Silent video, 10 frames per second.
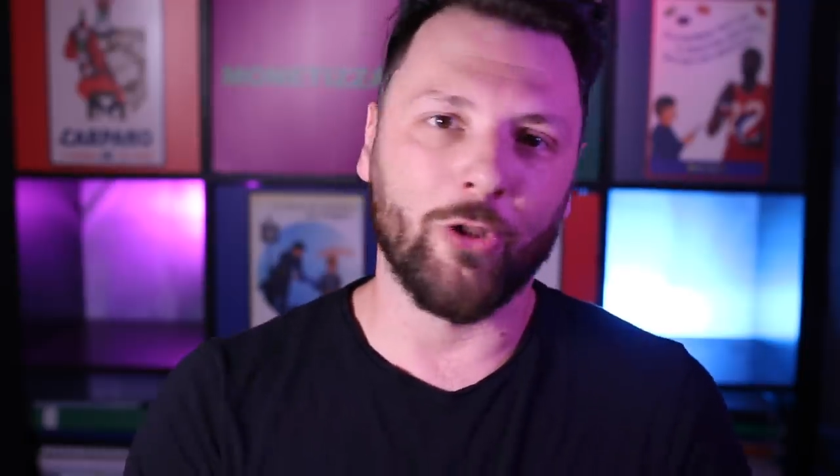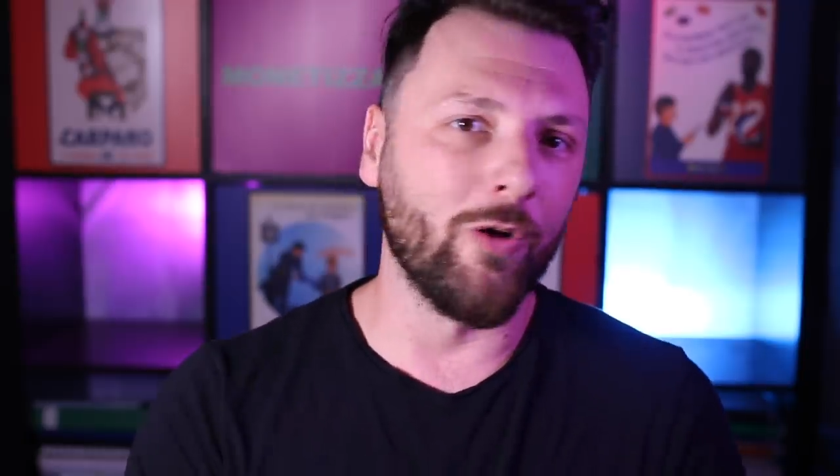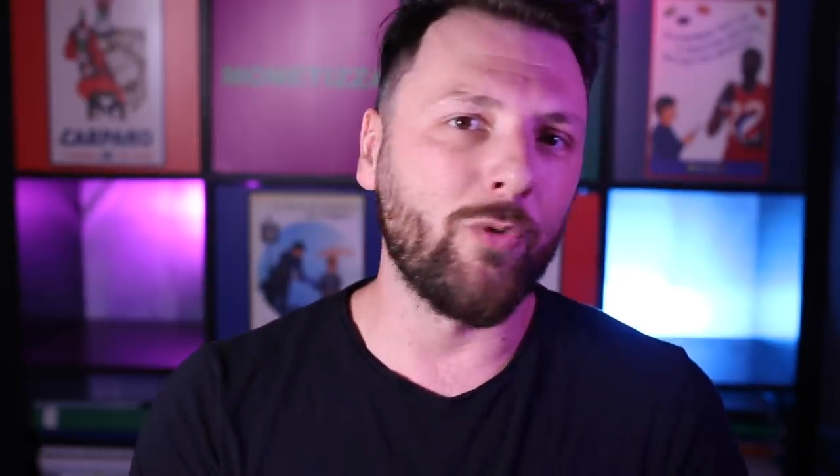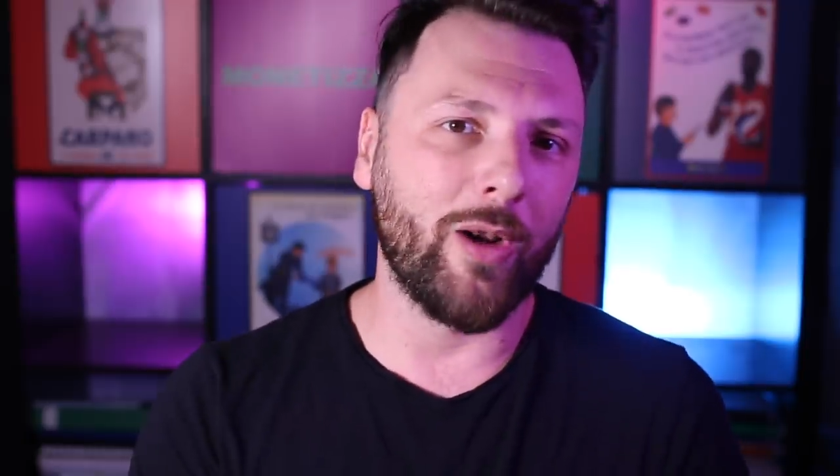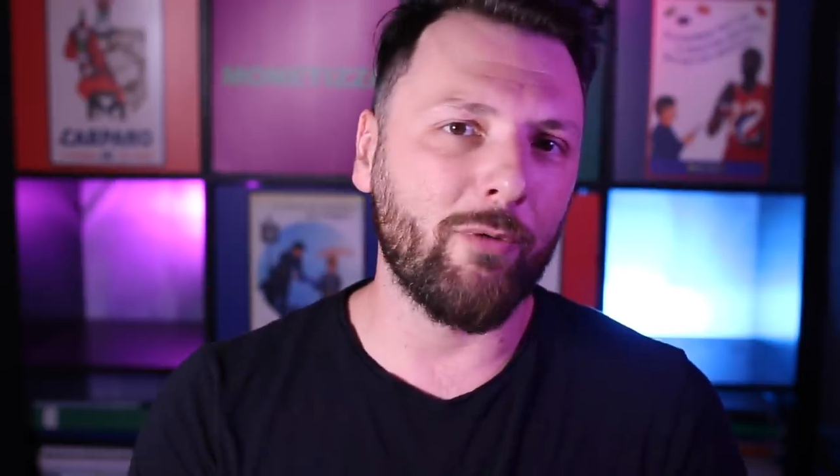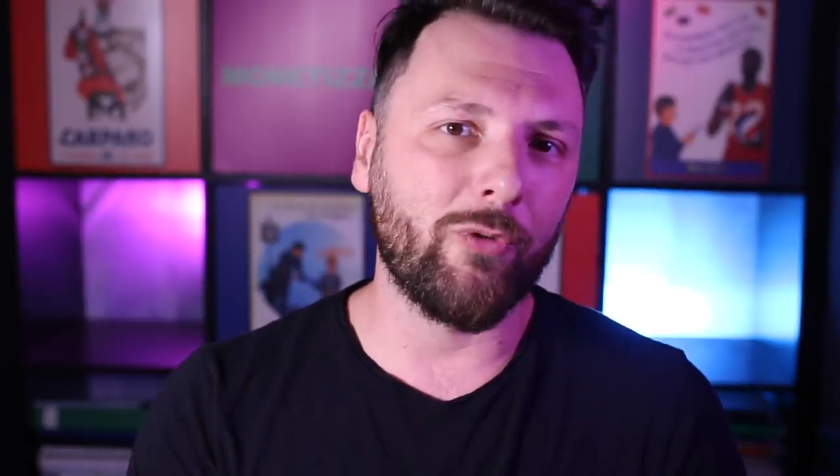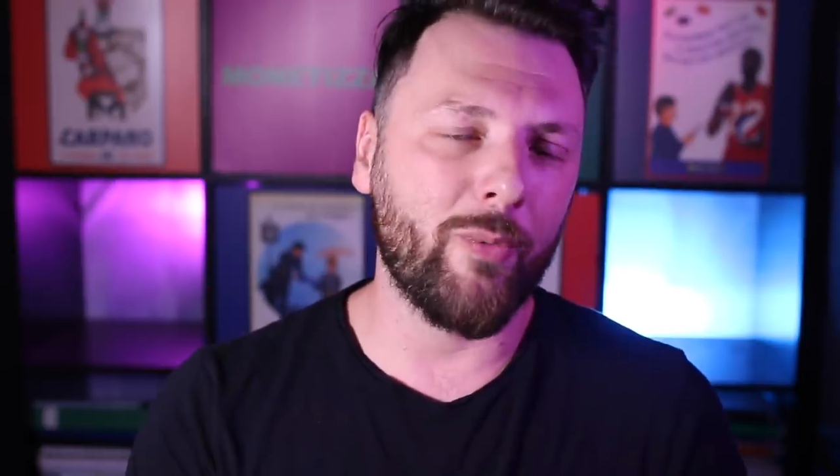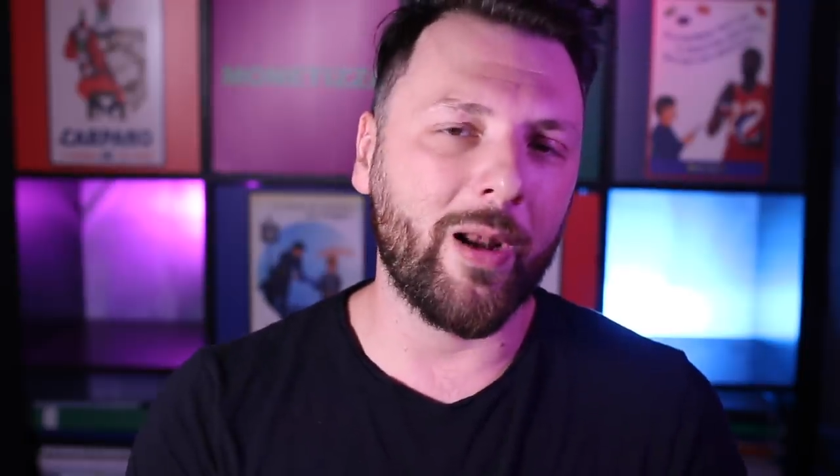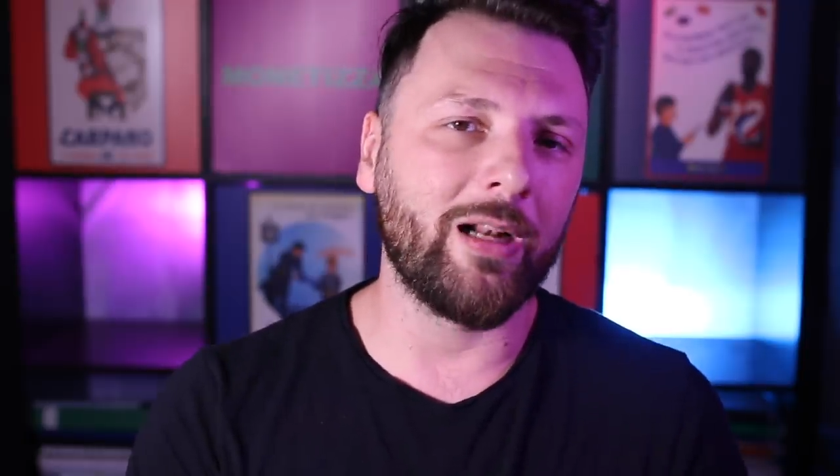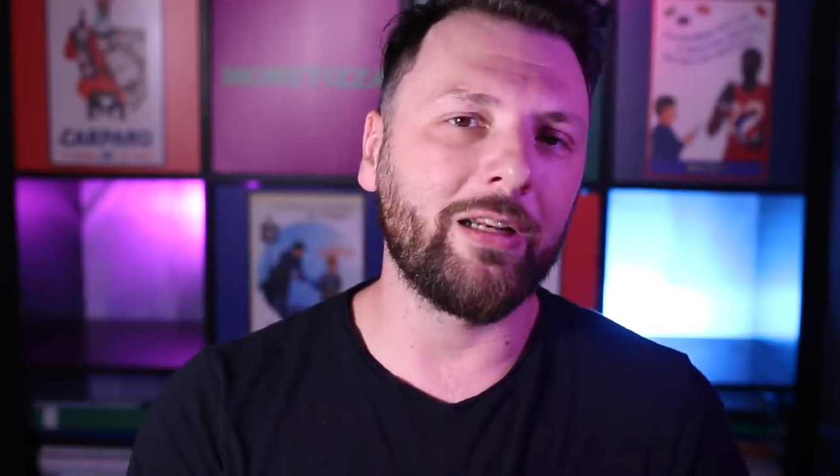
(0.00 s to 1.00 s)
non volevo
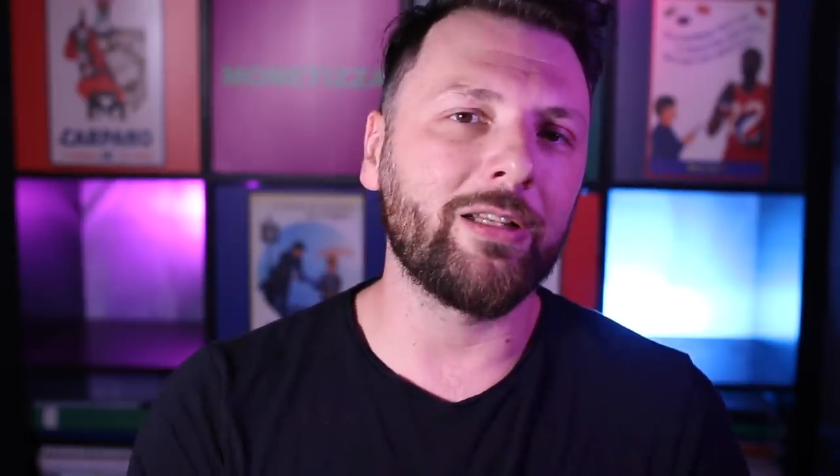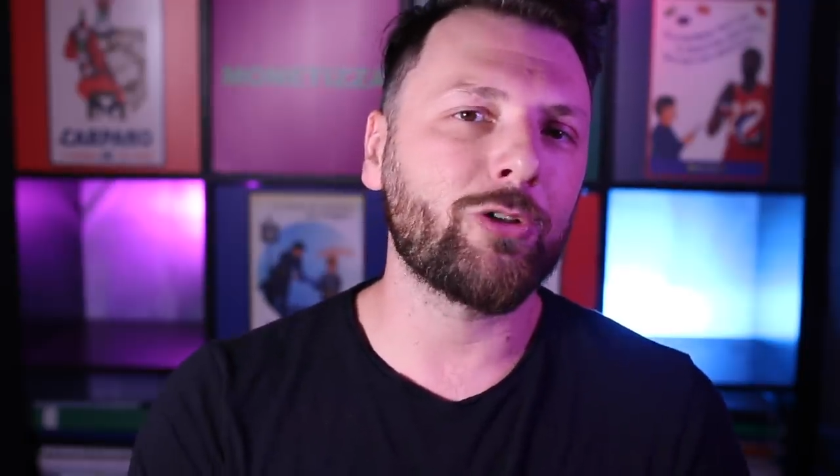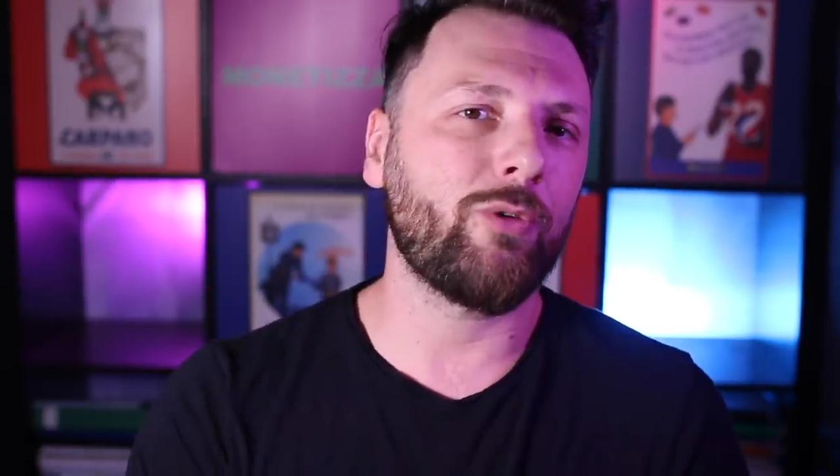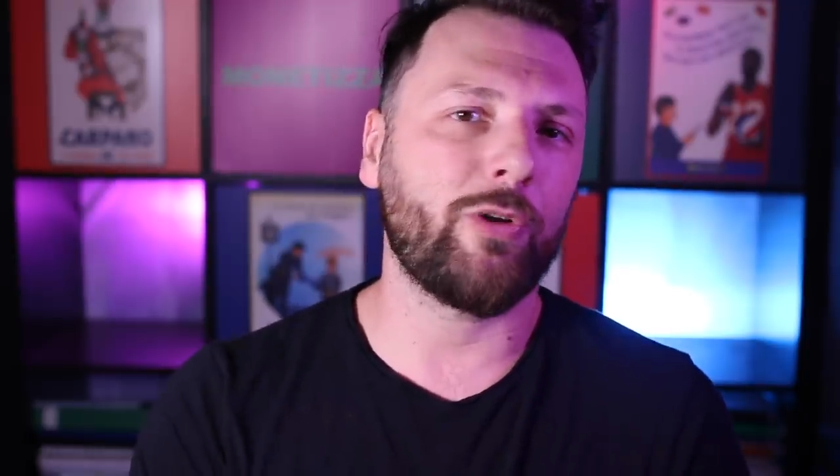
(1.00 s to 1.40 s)
fumare all'inizio,